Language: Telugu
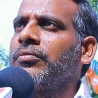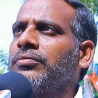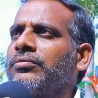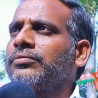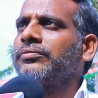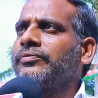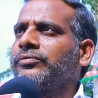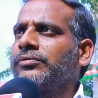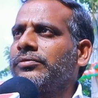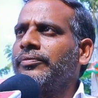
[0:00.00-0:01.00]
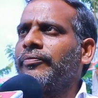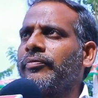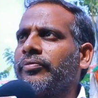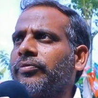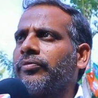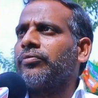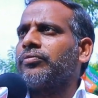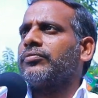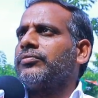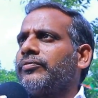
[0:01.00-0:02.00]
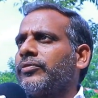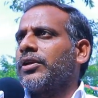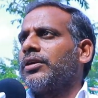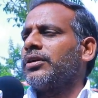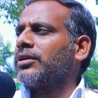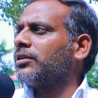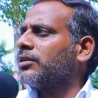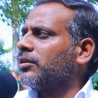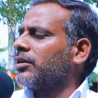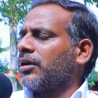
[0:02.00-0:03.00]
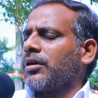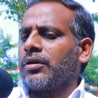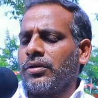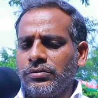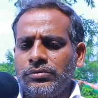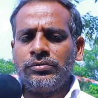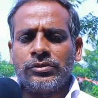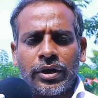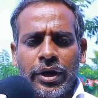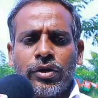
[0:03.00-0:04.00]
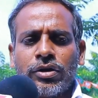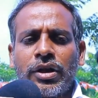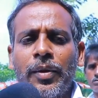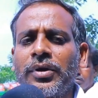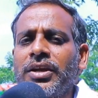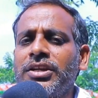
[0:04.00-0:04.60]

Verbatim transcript: చెప్పనా ఎట్లు తెలంగాణ రాష్ట్ర పరిపాలన కేసీఆర్ పరిపాలన రెండో దాపా